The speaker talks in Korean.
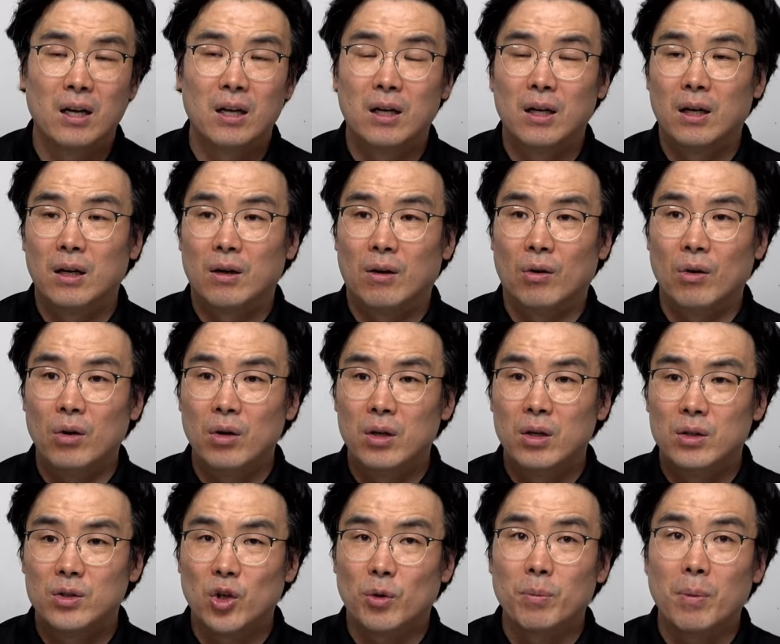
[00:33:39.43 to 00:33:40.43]
어?
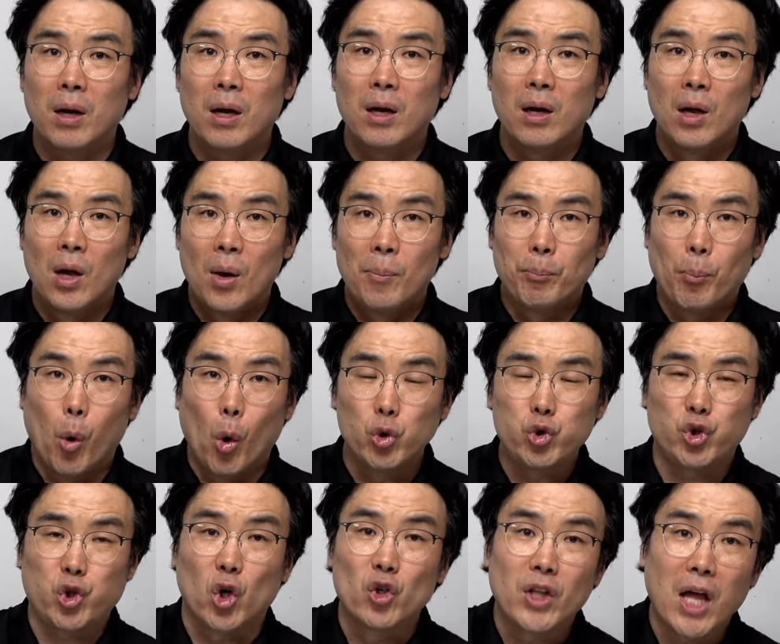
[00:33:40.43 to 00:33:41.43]
정말 보수
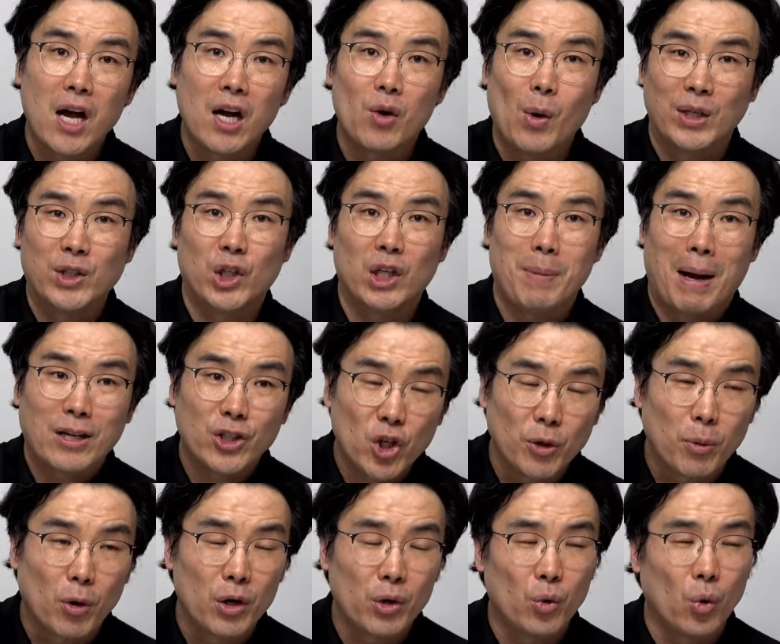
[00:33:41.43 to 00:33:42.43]
정당을 완전히
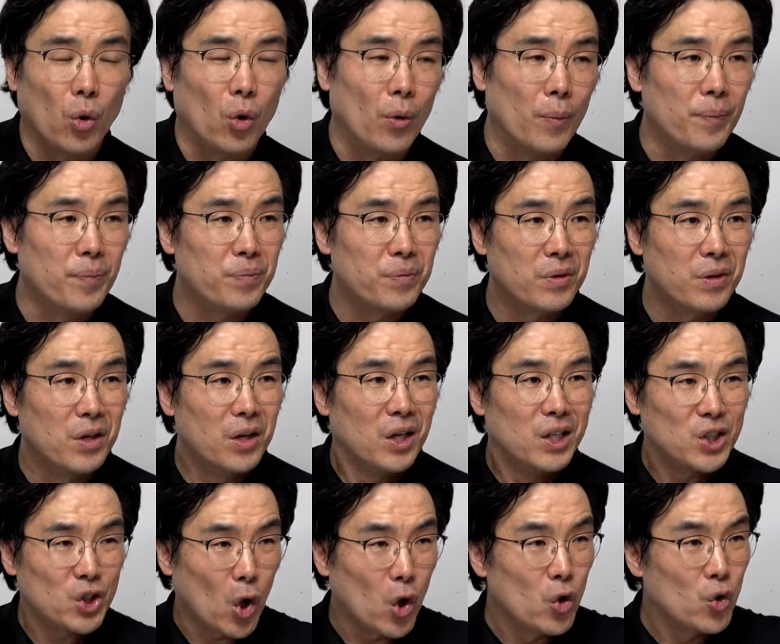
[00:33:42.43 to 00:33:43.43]
망쳐버리고
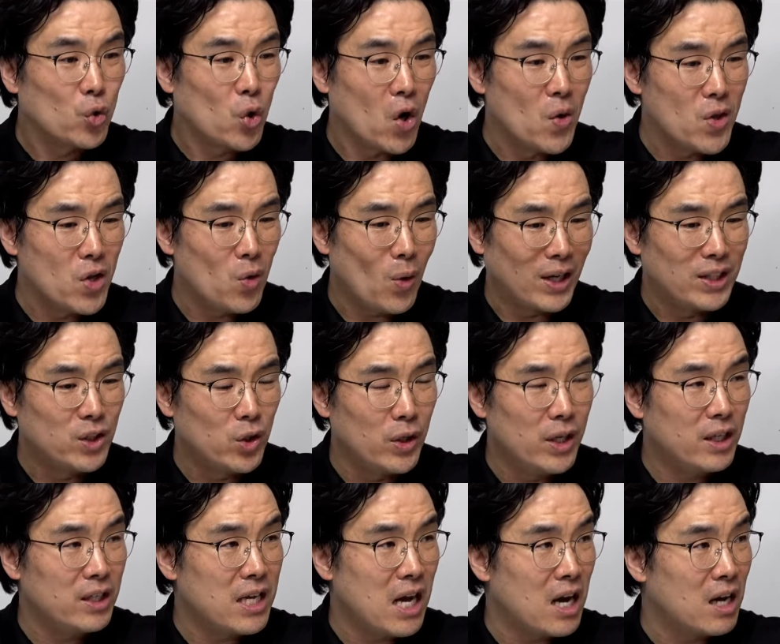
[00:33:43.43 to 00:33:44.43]
정권을 완전히
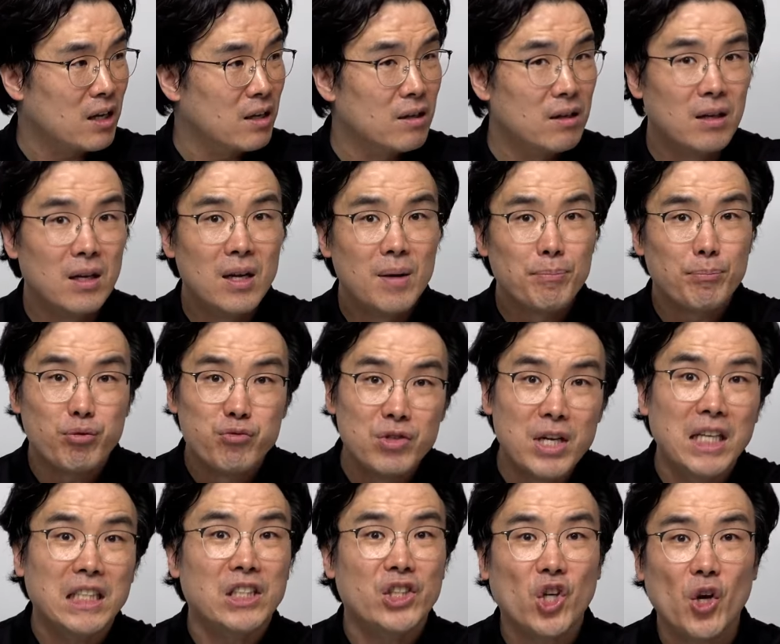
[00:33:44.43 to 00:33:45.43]
그냥
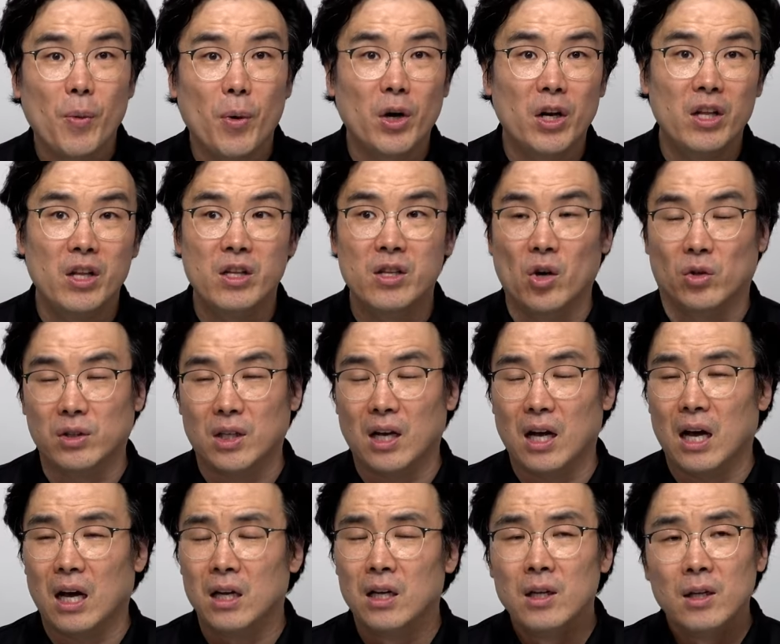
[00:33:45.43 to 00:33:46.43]
붕괴시켜버리는
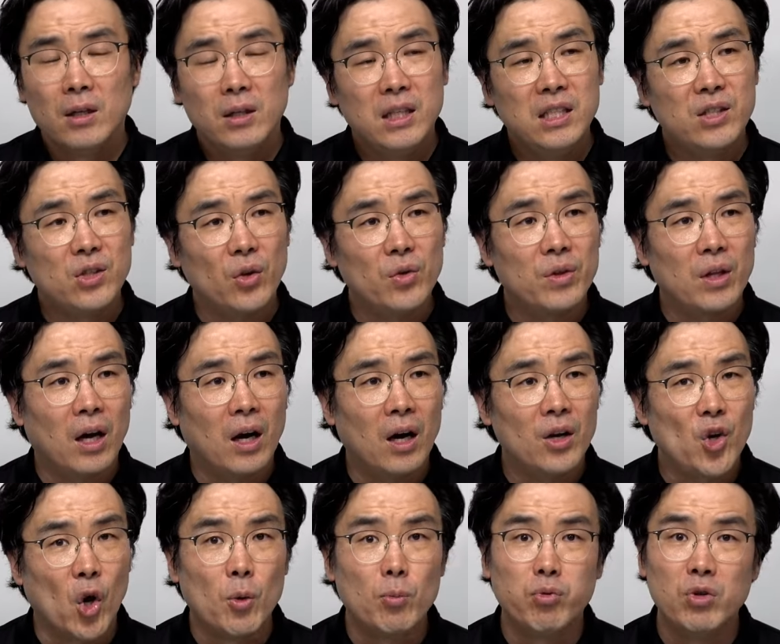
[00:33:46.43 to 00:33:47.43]
역사가 있었나?
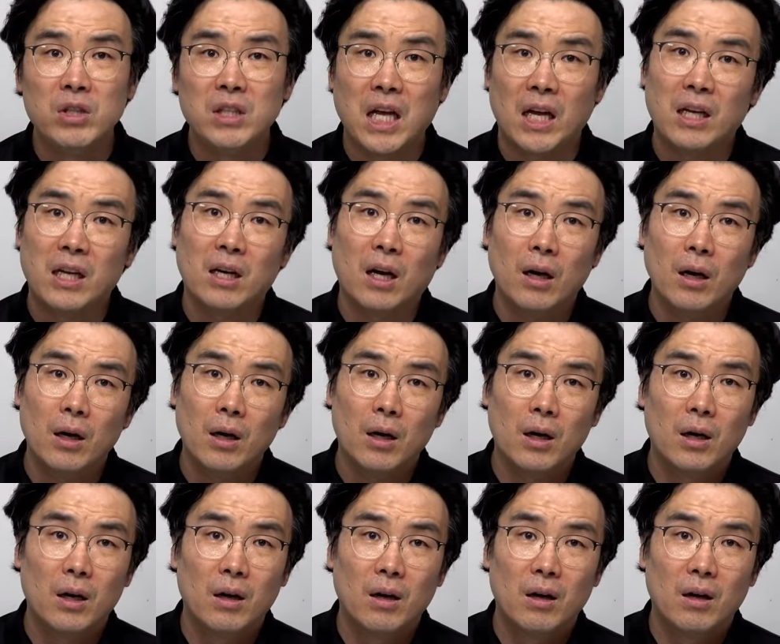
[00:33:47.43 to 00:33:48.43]
영부인 따위가?
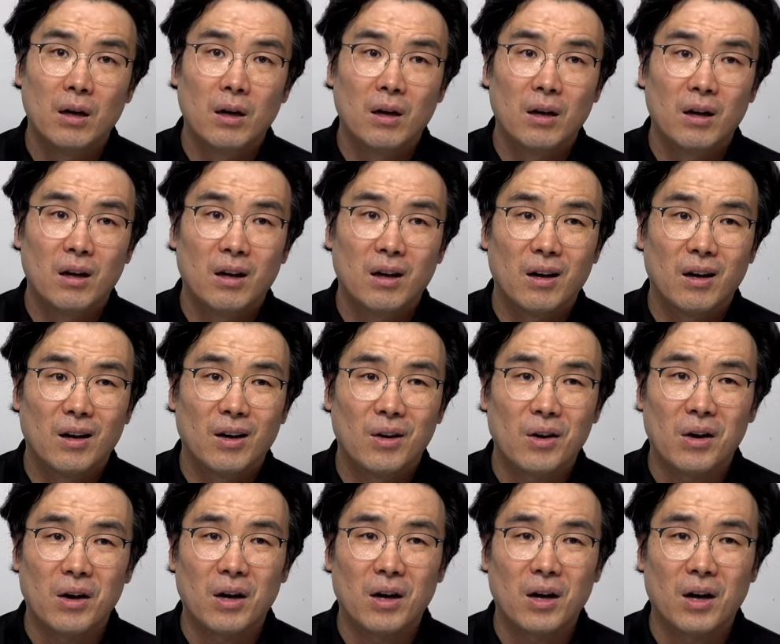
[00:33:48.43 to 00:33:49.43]

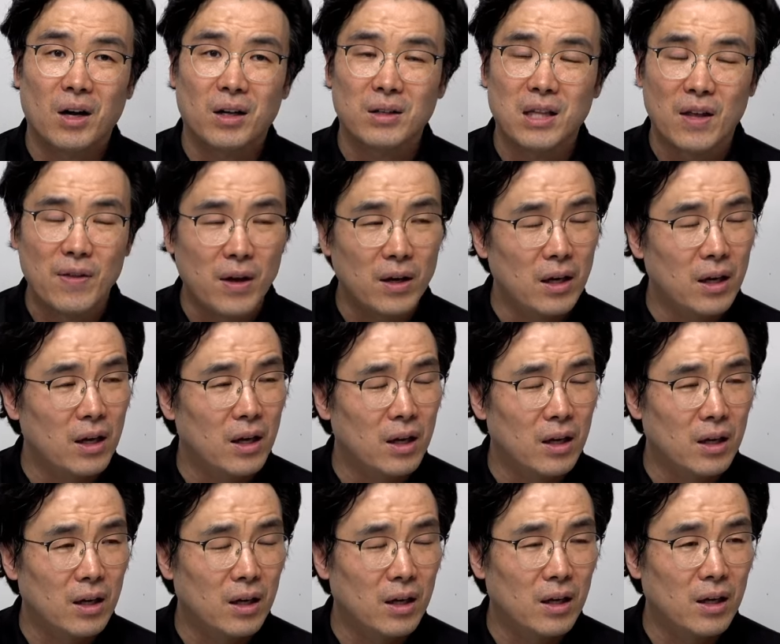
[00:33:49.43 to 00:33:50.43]
아, 대단해.
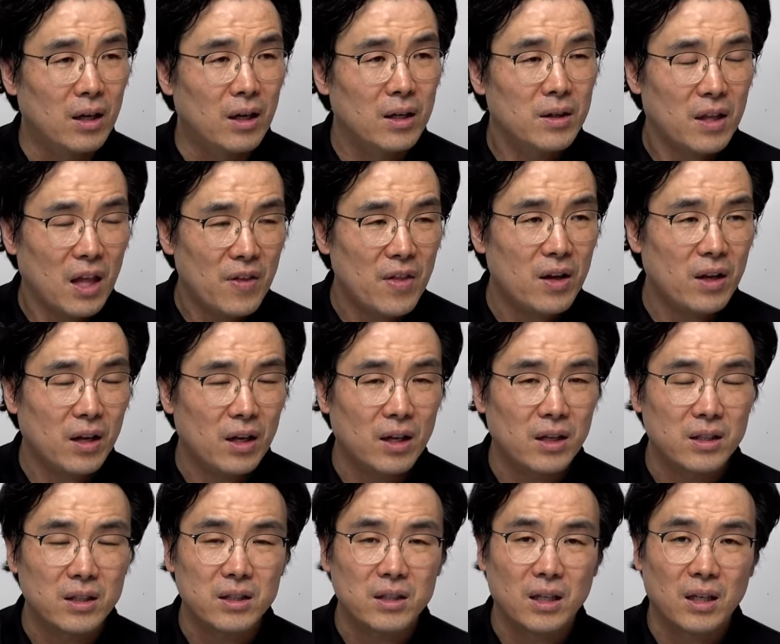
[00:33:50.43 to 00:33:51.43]
대단해, 진짜.